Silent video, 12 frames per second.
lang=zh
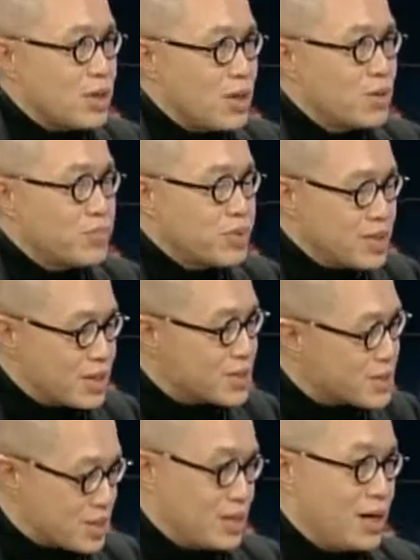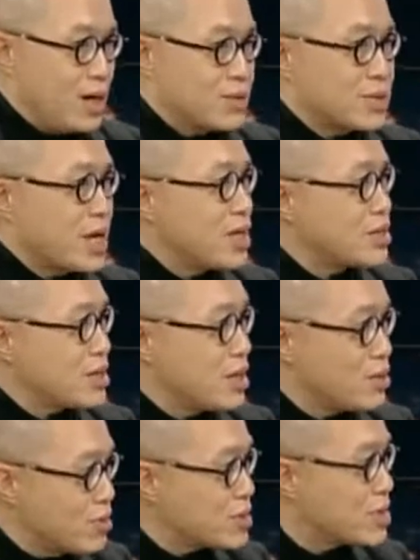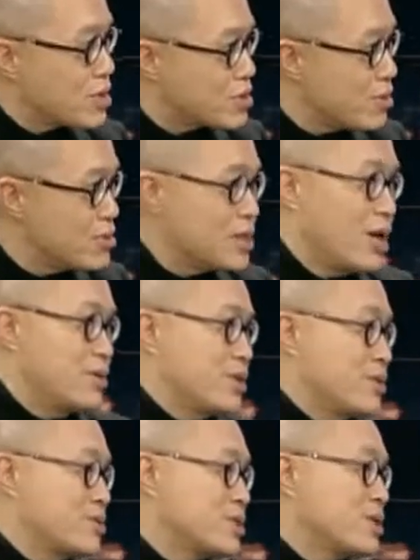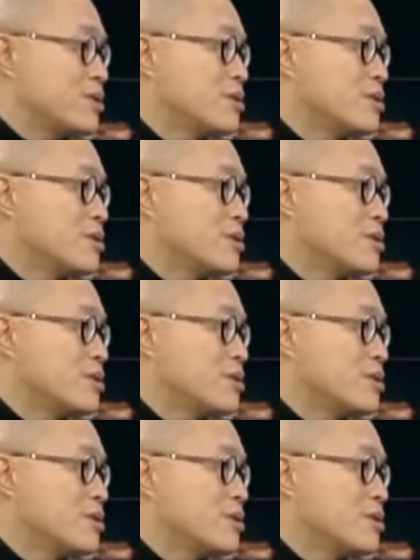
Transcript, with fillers: 最后不能私了，它是个公事儿公了的东